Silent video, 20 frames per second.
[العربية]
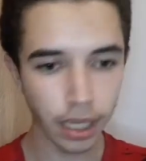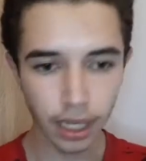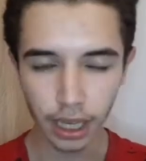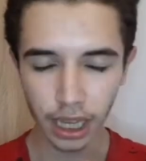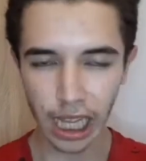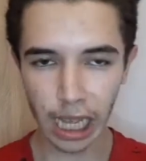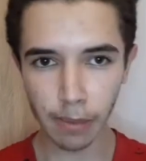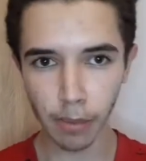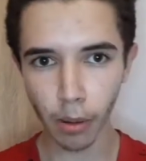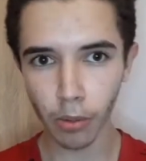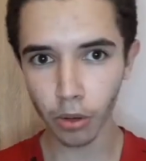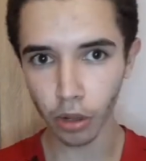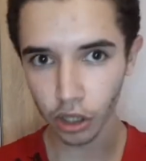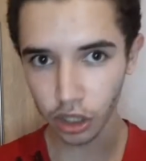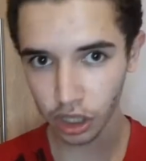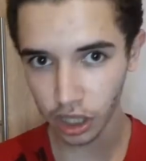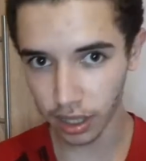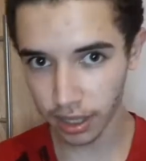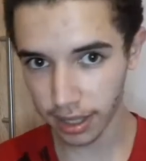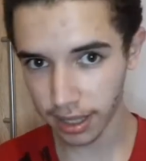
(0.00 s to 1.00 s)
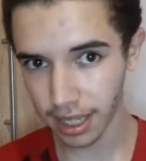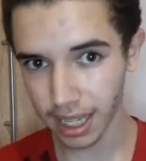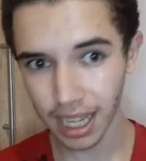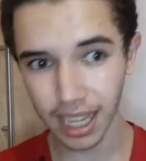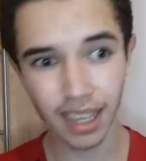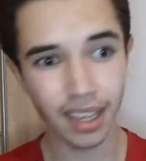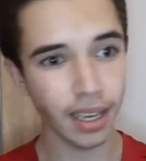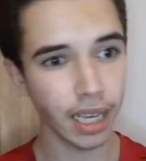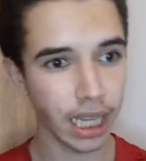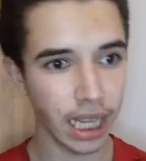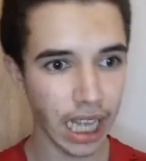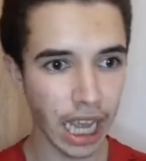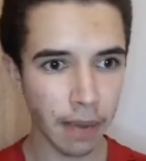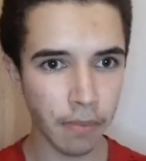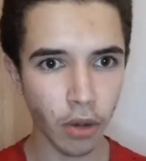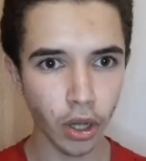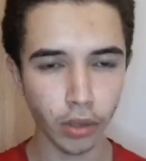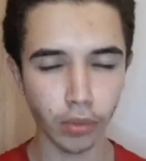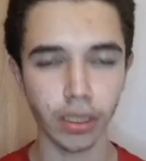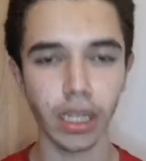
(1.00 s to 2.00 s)
لاعب عمره 20 سنه لاعب
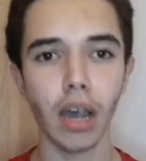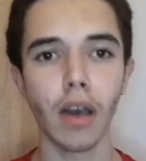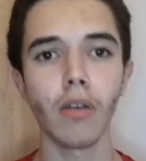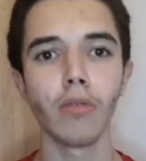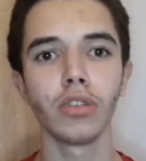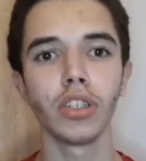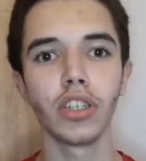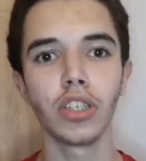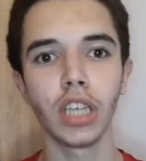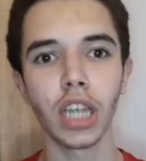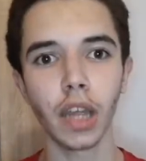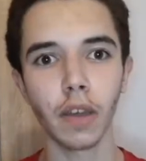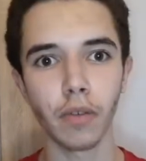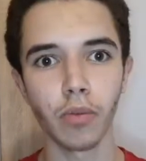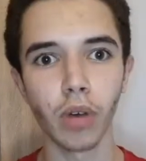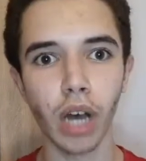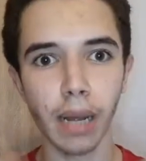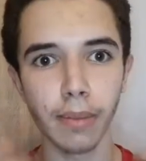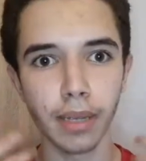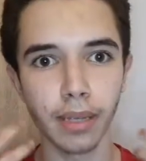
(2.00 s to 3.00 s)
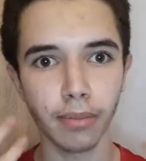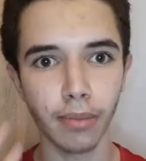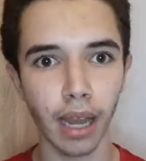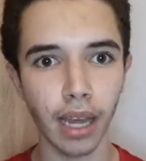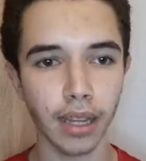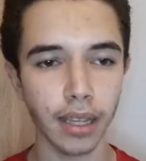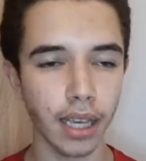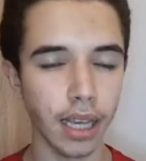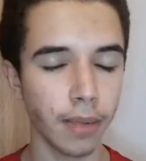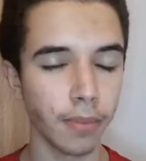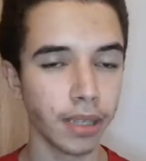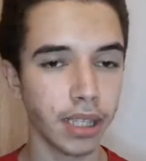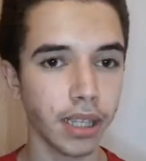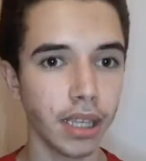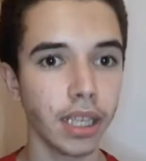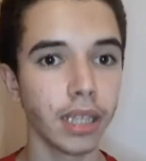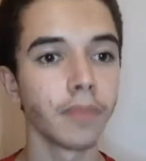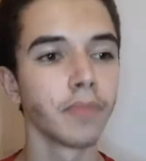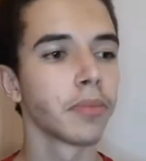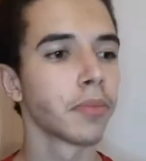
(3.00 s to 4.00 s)
ماهوش متعود يشارك في مقابلات تاع ريال
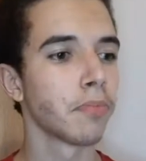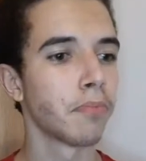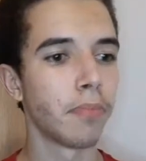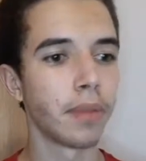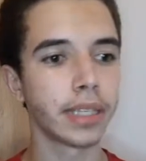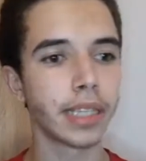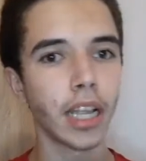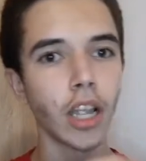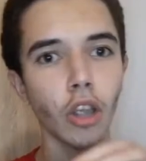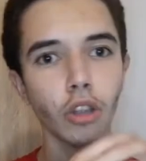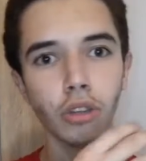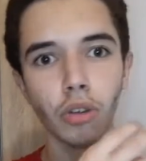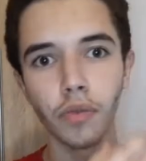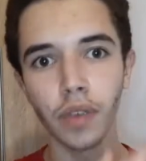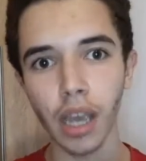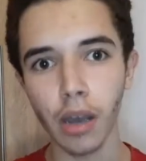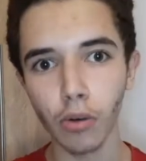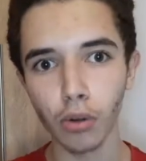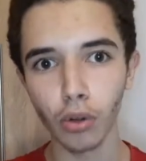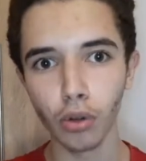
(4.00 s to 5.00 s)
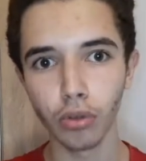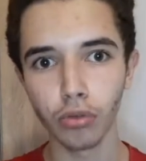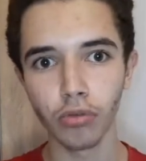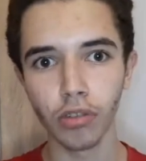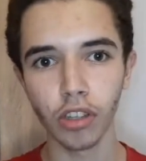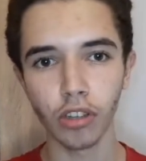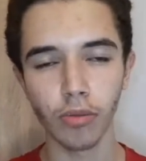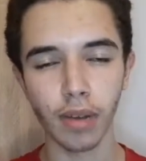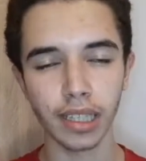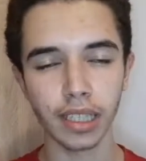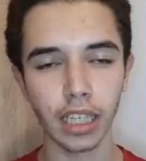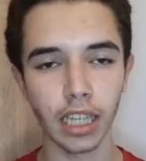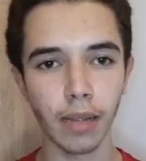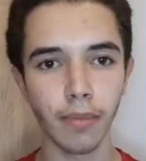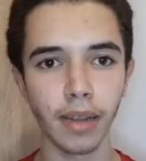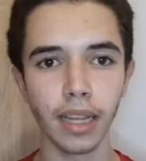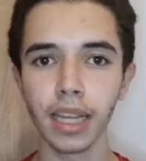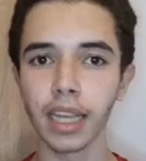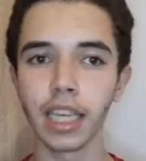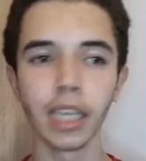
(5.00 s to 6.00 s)
مدريد مازال يخطو في اول خطواته مع النادي
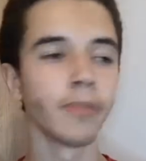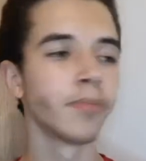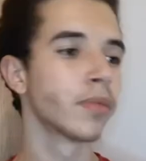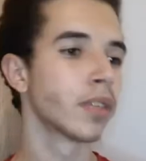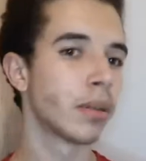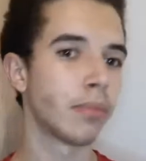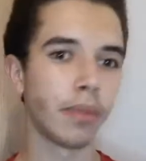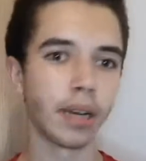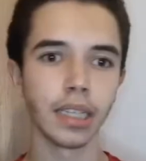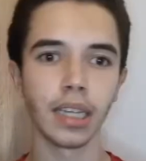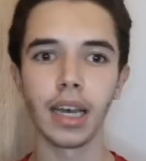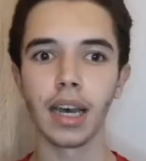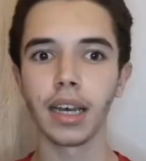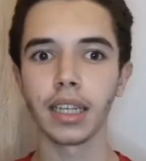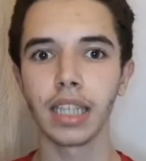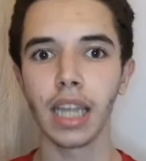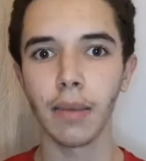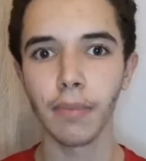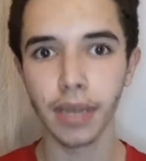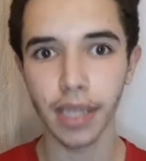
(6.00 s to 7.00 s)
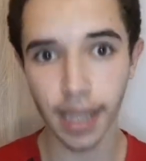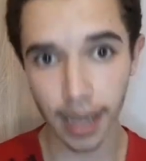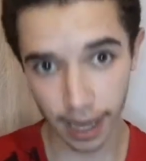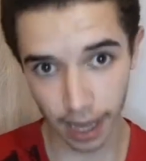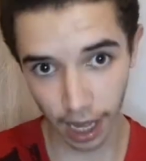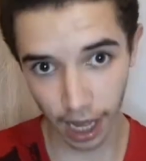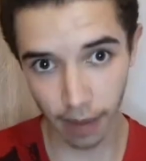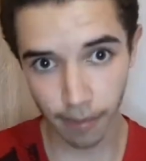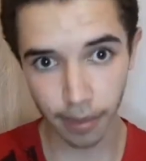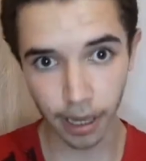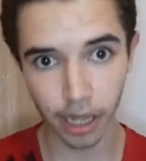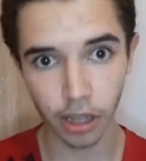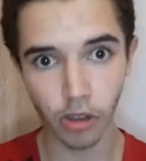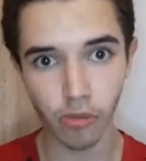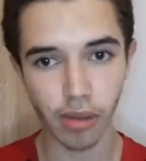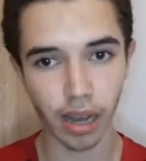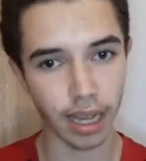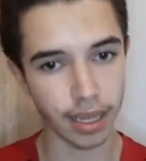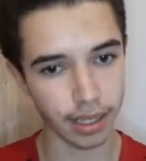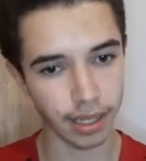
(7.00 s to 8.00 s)
الملكي معناها اخطاء بدائيه قام بها
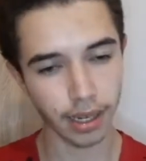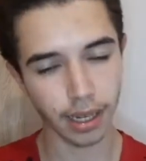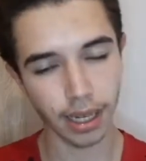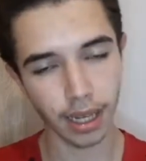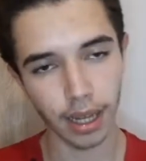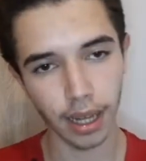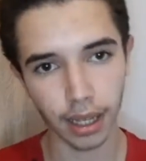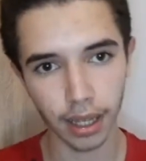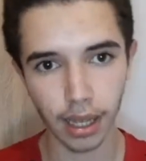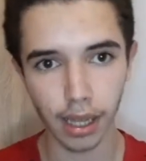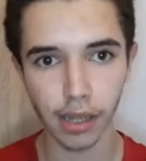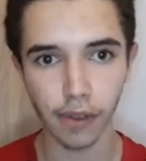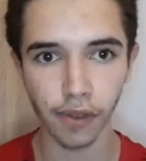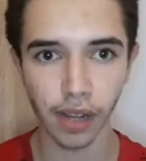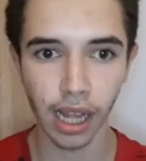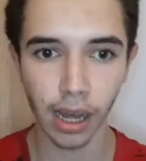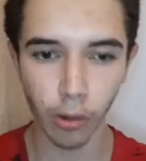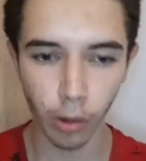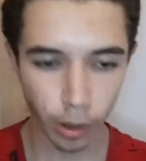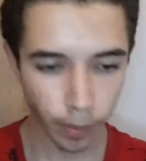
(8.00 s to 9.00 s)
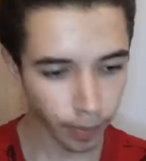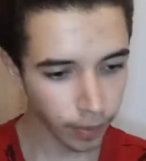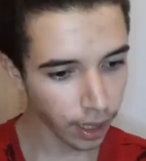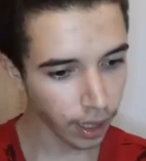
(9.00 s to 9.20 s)
اليوم خاصه خلال لقطه هدف الاول